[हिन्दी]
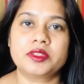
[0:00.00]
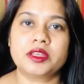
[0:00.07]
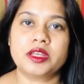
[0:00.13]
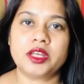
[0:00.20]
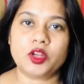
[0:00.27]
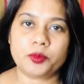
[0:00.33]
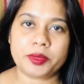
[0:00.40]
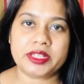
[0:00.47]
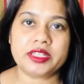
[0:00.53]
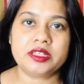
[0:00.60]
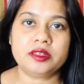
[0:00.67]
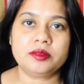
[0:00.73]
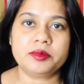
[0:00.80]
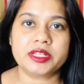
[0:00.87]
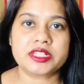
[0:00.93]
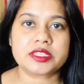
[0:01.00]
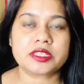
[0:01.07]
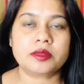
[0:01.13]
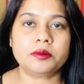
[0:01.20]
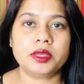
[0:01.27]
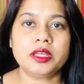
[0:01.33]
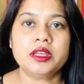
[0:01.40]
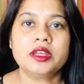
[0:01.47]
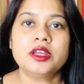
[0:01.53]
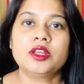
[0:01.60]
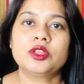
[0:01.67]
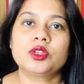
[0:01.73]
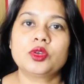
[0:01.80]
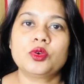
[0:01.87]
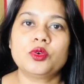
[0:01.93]
एलोपैथी मेडिसिन में
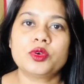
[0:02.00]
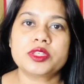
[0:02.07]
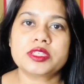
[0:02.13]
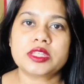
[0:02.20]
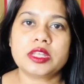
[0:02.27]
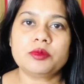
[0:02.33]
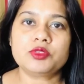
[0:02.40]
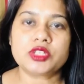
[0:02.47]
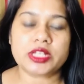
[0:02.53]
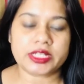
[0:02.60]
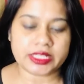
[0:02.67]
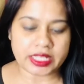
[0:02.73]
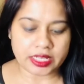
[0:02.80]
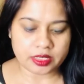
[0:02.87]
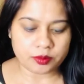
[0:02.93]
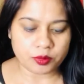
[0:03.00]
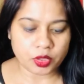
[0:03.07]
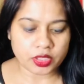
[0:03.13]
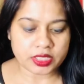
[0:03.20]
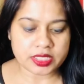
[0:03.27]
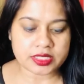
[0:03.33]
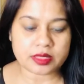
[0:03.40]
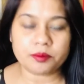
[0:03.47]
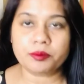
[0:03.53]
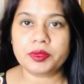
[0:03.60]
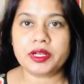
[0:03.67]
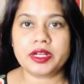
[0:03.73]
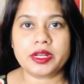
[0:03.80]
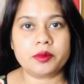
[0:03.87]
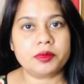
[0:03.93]
तो इसके लिए मुझे लगता है कि बहुत ही सिंपल
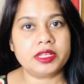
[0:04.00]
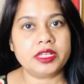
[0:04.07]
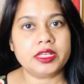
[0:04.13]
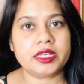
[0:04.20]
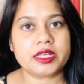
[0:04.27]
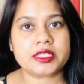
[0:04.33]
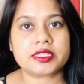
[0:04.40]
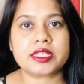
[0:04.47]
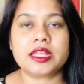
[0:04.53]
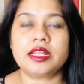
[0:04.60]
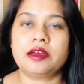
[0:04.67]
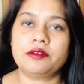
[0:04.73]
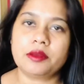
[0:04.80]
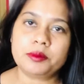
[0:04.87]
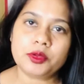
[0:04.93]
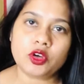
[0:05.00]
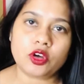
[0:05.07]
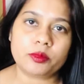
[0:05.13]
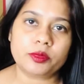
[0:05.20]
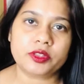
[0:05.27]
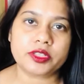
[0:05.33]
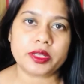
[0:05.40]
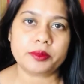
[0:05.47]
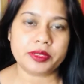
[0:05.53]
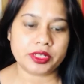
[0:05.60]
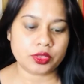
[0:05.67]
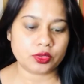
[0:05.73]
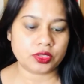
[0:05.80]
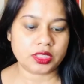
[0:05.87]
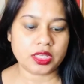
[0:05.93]
रेमेडी है इसके अलावा भी और बहुत रेमेडी
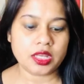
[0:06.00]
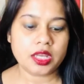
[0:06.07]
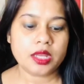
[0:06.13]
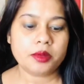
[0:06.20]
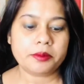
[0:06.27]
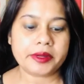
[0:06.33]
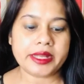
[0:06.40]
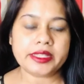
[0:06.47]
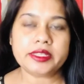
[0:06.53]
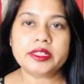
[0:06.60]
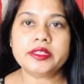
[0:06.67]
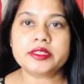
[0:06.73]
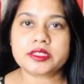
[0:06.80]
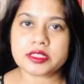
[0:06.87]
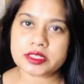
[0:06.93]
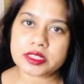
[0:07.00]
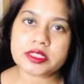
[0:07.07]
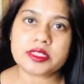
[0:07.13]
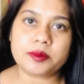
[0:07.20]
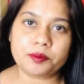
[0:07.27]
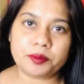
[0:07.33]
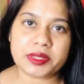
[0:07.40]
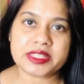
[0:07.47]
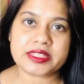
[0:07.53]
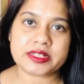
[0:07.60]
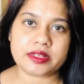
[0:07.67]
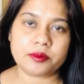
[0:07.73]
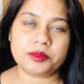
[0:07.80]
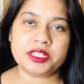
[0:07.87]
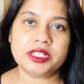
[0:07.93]
होती है बट आई थिंक दिस इज़ द सिंपलेस्ट
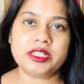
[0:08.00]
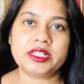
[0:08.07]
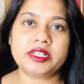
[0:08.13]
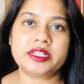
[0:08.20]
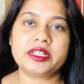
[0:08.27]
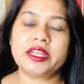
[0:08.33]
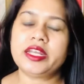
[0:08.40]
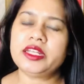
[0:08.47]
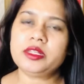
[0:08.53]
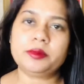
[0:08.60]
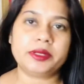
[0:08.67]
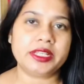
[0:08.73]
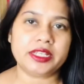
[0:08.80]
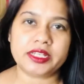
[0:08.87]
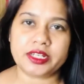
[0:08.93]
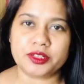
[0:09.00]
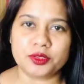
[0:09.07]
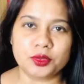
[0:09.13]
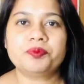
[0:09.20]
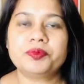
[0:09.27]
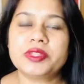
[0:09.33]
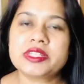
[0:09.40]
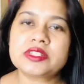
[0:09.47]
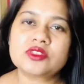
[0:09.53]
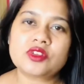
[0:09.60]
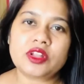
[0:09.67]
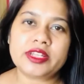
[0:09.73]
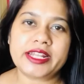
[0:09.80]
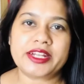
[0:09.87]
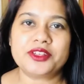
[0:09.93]
रेमेडी दैट एनी बडी कैन डू दिस इज़ ऑल
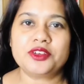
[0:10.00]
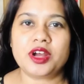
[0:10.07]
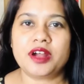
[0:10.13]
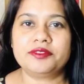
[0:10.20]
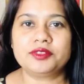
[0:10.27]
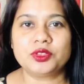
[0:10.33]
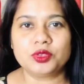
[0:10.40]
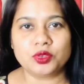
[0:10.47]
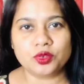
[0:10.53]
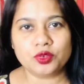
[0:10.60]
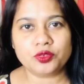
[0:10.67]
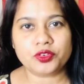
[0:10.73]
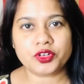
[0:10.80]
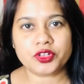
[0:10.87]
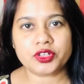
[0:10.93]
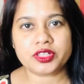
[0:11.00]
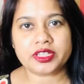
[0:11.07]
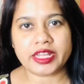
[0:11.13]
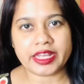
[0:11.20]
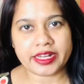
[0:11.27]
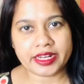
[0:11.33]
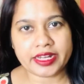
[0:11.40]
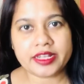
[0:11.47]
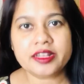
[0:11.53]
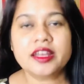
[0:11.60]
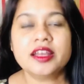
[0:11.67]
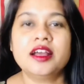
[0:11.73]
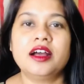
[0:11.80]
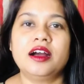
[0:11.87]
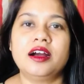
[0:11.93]
दैट यू हैव टू डू फॉर थायराइड
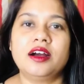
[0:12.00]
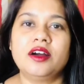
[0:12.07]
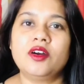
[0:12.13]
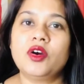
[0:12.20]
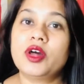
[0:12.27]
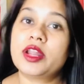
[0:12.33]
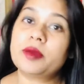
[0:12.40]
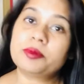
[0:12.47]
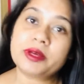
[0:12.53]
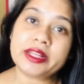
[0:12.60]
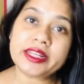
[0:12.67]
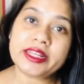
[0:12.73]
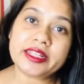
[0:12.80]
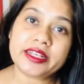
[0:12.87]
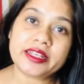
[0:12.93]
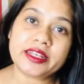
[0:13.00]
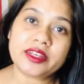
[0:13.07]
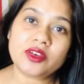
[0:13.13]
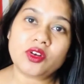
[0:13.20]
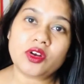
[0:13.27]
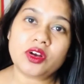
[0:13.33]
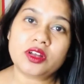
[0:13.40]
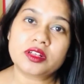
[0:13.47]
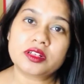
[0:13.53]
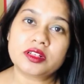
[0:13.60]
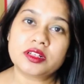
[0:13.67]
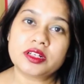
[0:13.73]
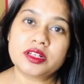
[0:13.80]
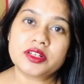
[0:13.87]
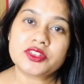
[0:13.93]
और आप करके देखें और
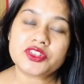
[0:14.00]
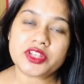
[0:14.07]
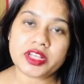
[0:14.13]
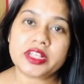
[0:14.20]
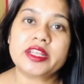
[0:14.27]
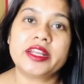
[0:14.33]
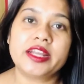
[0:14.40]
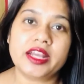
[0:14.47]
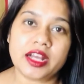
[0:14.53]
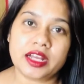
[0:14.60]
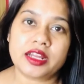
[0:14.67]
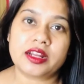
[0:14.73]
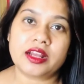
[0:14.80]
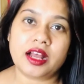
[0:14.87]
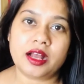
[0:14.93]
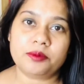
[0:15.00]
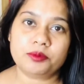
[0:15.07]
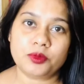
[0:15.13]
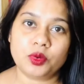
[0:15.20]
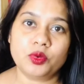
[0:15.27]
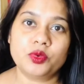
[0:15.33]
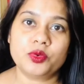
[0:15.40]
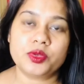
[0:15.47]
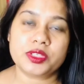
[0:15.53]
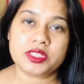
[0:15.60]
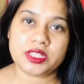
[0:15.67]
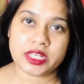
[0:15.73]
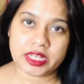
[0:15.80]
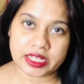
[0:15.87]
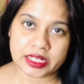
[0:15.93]
शेयर करें अगर आपको ये
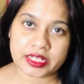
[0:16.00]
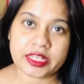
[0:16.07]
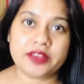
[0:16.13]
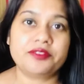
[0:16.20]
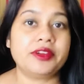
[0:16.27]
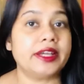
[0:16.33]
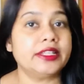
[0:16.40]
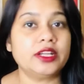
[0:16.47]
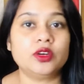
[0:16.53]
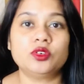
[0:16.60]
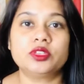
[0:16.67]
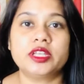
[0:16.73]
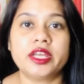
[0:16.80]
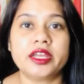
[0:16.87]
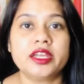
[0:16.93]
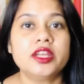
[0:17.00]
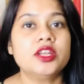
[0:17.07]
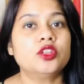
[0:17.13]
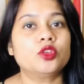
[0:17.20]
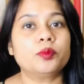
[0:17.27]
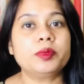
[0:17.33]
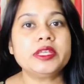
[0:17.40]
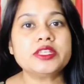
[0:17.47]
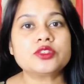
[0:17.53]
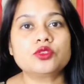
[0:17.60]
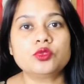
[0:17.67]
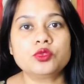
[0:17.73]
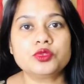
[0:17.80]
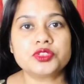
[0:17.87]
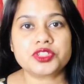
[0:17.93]
करके फ़ायदा होता है तो प्लीज़
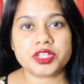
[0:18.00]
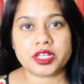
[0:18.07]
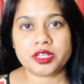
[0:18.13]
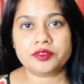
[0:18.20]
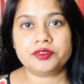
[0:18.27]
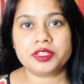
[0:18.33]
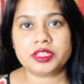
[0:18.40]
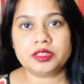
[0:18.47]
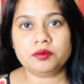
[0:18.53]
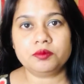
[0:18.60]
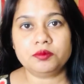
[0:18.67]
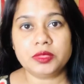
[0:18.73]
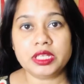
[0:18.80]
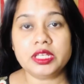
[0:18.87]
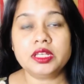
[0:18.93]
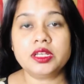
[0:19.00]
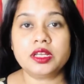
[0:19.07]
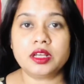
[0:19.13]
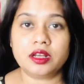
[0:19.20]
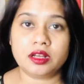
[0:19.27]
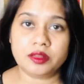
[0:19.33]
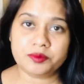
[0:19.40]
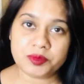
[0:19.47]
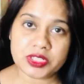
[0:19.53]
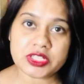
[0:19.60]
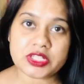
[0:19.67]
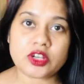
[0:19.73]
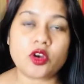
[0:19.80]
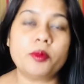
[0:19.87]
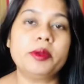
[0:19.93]
डू शेयर विद मी नीचे
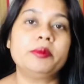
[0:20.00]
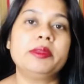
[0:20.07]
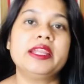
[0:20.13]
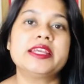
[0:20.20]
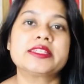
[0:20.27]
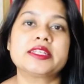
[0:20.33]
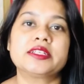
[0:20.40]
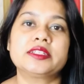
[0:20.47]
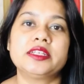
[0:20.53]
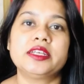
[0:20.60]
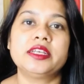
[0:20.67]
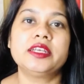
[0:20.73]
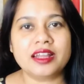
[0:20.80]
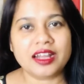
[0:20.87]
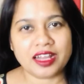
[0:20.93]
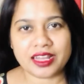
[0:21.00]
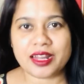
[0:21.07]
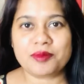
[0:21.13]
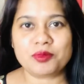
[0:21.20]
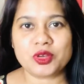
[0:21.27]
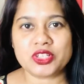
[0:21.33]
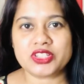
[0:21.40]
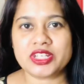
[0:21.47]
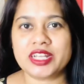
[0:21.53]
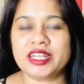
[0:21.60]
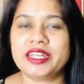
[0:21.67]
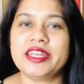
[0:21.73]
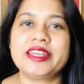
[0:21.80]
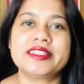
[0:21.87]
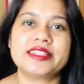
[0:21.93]
कमेंट में लिख सकते हैं अगर आपको अच्छा लगे
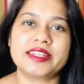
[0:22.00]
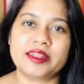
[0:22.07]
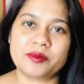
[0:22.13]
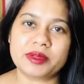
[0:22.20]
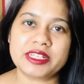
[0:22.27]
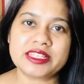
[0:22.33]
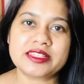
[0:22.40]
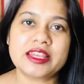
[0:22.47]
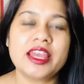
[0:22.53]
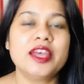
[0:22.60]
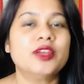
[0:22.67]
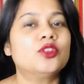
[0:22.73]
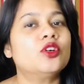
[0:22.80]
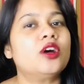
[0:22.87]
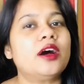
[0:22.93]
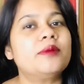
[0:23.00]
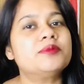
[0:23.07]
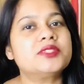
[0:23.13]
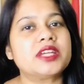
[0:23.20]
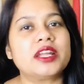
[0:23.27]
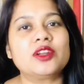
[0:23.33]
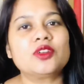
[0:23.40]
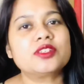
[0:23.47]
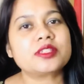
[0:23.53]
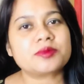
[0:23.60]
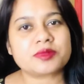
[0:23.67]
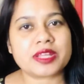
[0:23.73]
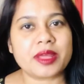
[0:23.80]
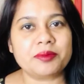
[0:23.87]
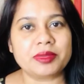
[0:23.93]
ऐसी रेमेडीज़ तो आप चैनल को
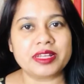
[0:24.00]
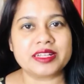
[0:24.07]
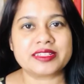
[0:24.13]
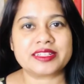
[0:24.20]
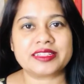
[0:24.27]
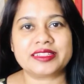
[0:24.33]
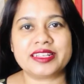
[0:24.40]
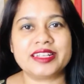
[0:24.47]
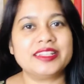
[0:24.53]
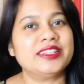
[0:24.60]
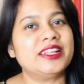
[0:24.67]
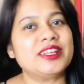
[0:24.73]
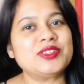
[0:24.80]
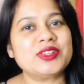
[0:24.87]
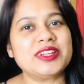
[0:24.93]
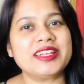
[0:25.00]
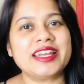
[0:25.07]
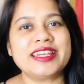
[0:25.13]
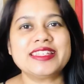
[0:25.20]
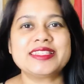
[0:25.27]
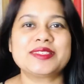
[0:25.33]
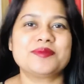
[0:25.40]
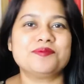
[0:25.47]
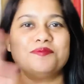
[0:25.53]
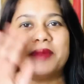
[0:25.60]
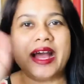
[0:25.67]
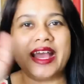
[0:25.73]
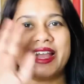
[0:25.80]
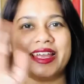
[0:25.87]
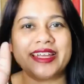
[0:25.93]
सब्सक्राइब भी कर सकते हैं दैट्स ऑल गाइज
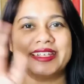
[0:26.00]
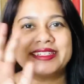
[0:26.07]
बाय